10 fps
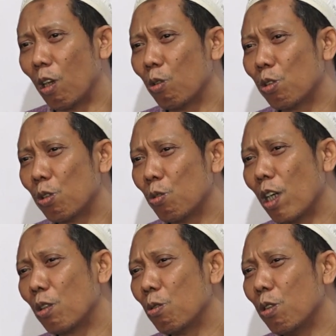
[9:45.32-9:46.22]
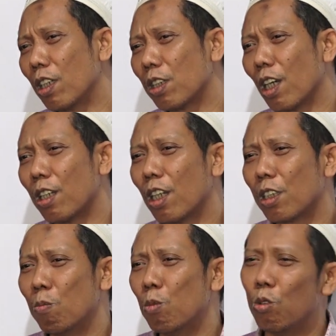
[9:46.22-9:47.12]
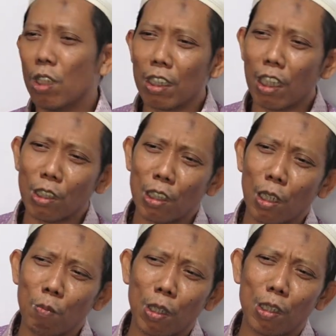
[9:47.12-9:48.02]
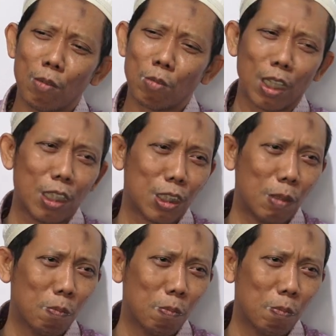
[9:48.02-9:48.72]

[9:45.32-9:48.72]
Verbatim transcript: Kalau sesuatu yang saya sembunyikan, saya pendam, saya